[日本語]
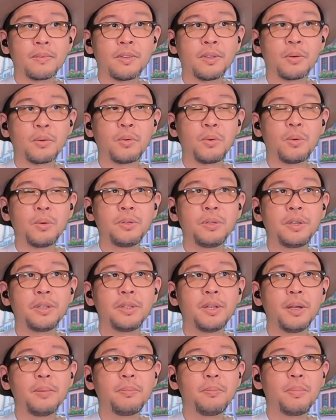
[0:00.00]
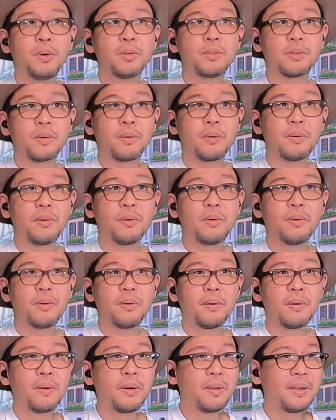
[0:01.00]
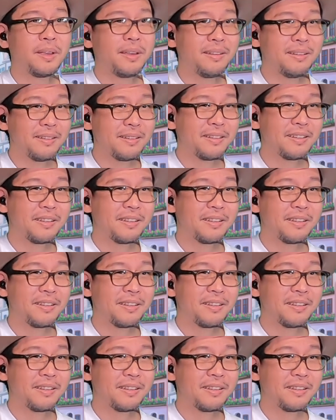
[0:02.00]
けど、ここにはいないっぽいぞ。え